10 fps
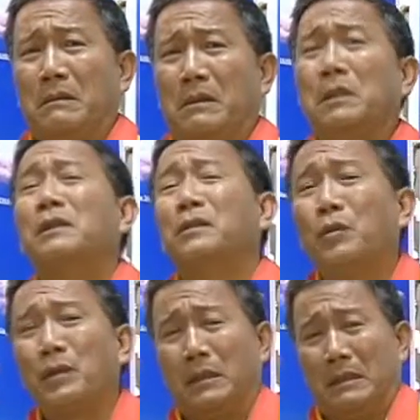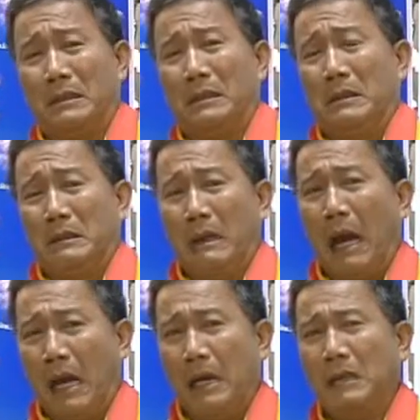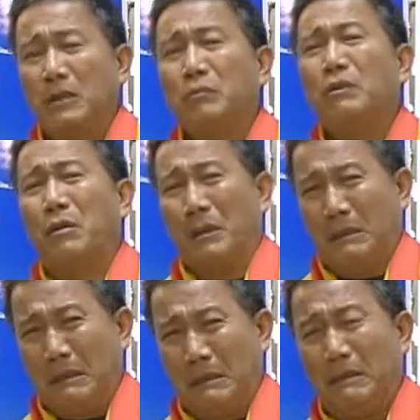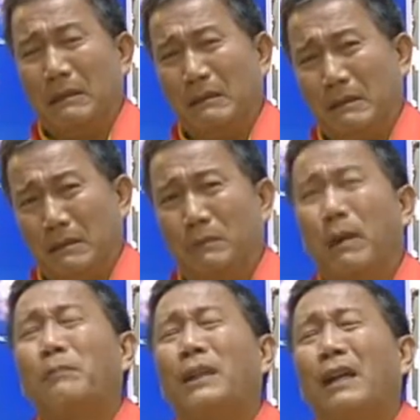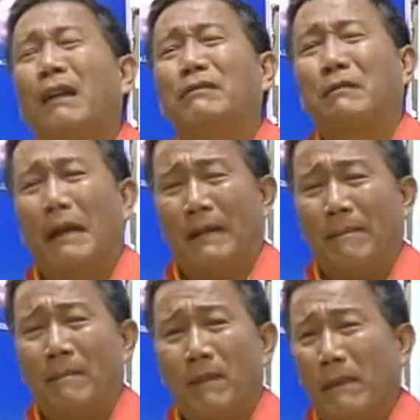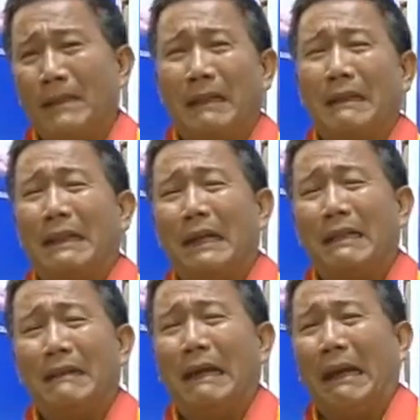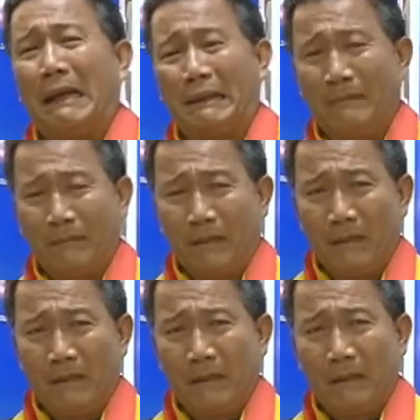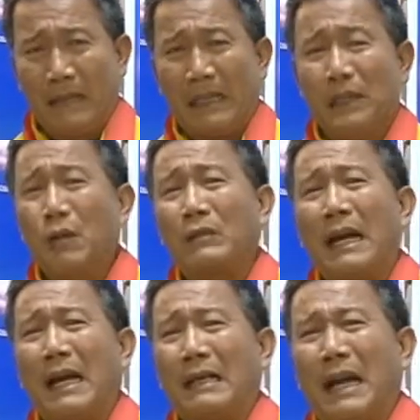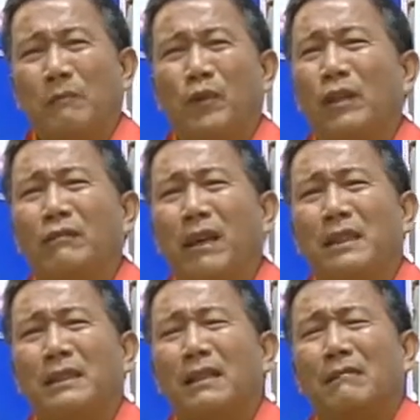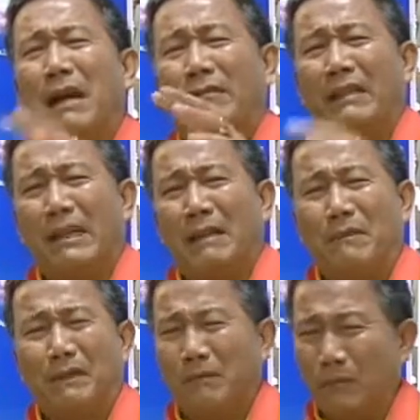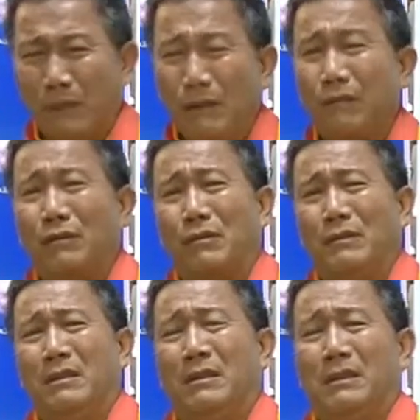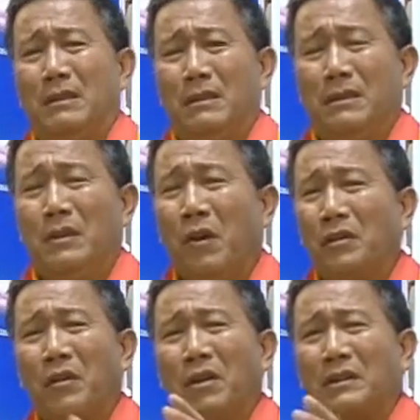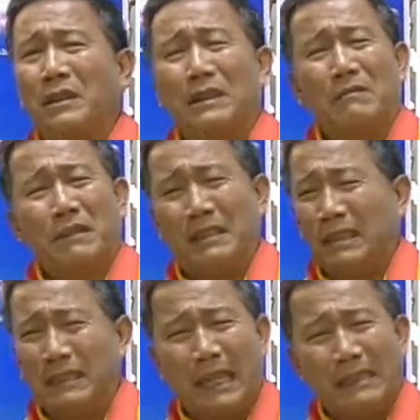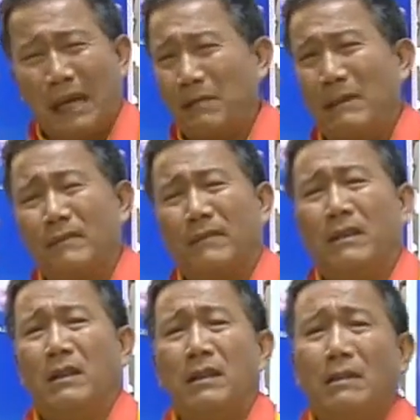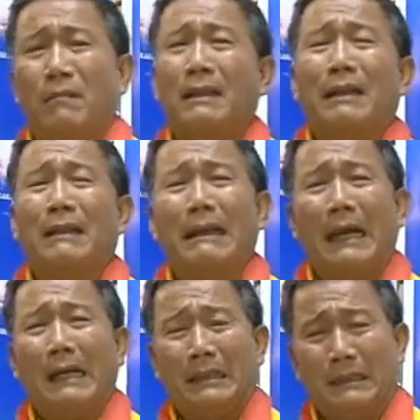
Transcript: thương tôi ờ à, rồi chúng tôi puppy love đó mà mấy này nó ganh nó ghen tại vì cô ta đẹp tuyệt vời như đàn bà việt nam mình beautiful nhỏ thó người mà xinh xắn đẹp lắm mấy này nó ghen